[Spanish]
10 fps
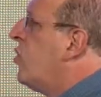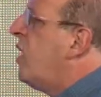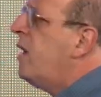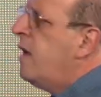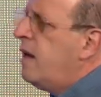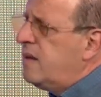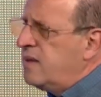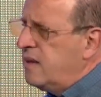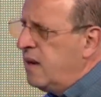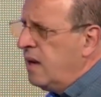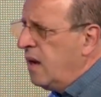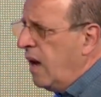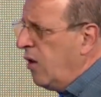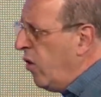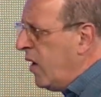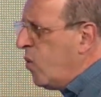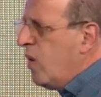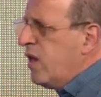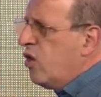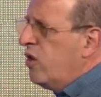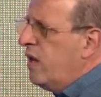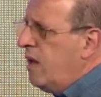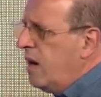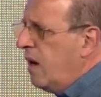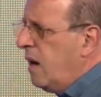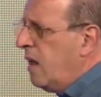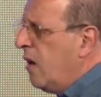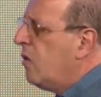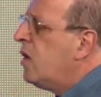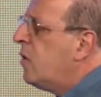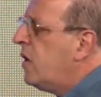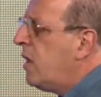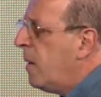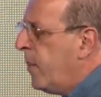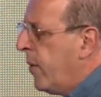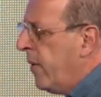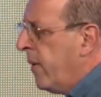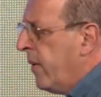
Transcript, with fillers: los ángeles, a los escuadrones de Israel. Le dijo, llegó el tiempo.